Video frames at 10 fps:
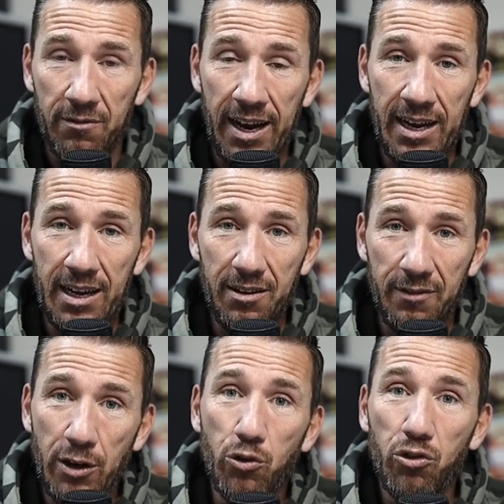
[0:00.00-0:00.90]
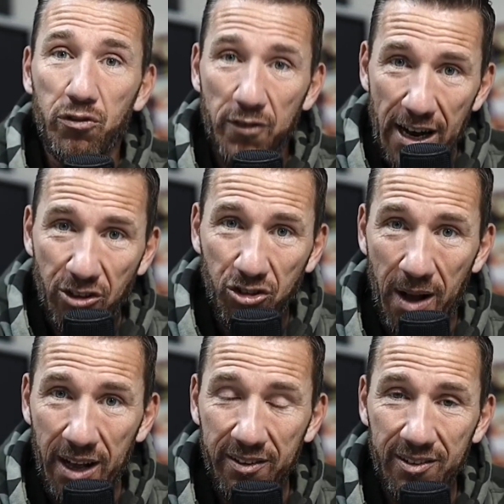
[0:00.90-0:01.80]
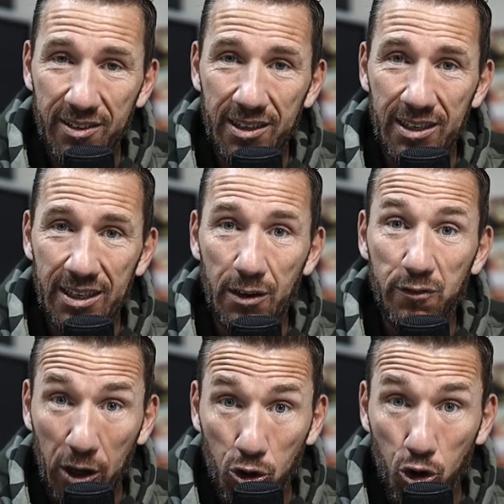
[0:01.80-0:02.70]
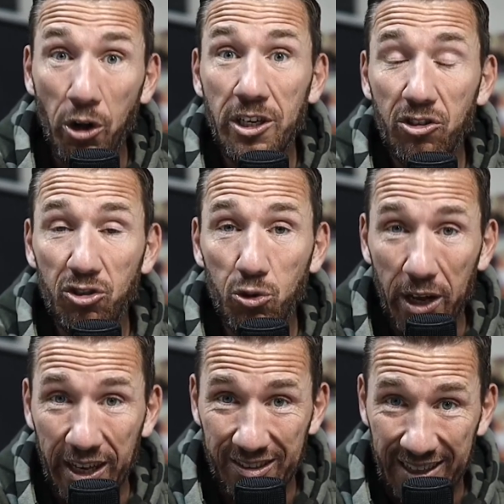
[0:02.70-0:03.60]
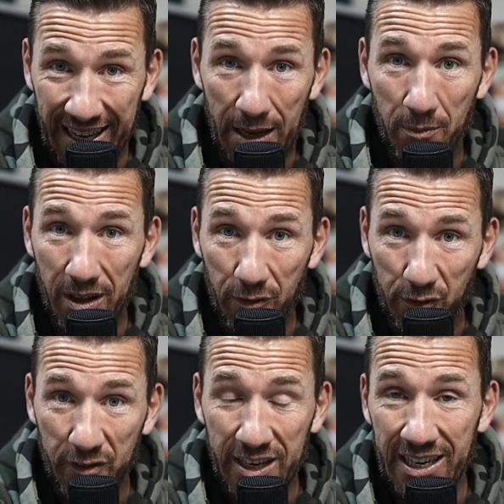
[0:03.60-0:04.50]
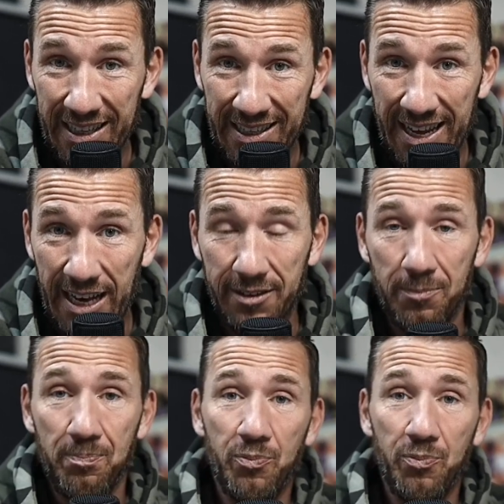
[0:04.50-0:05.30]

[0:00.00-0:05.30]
weil wenn du es falsch machst, äh, vergeudest du extrem viel Geld.